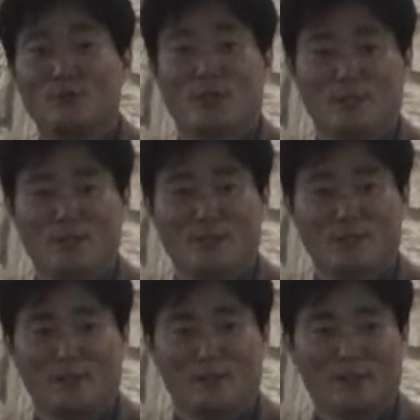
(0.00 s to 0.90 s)
우리의
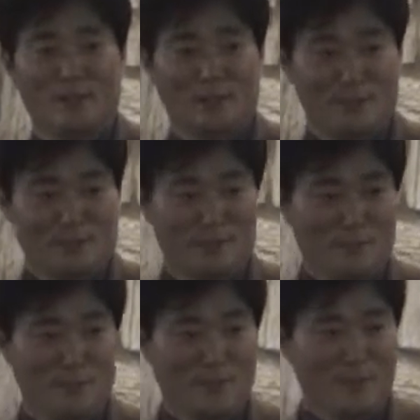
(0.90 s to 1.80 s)
인생을
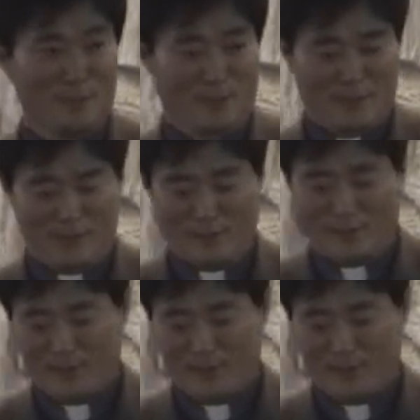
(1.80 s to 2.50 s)
지금 아,